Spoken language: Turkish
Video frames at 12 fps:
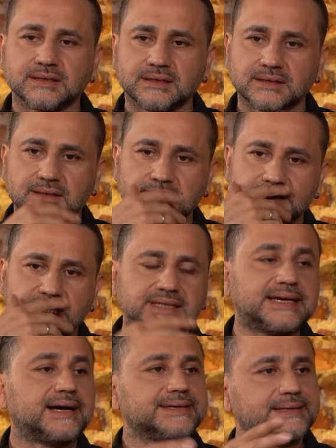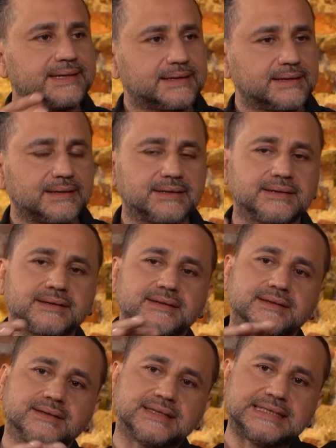e, işte yan yana,
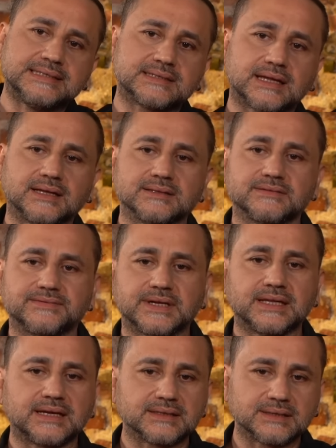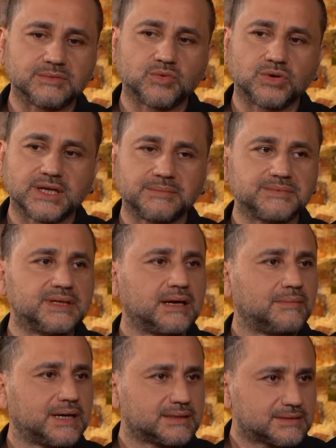e, insan falan gibi böyle hep
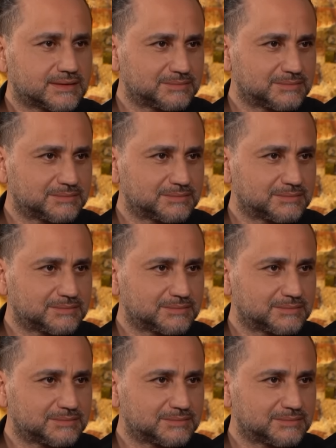damar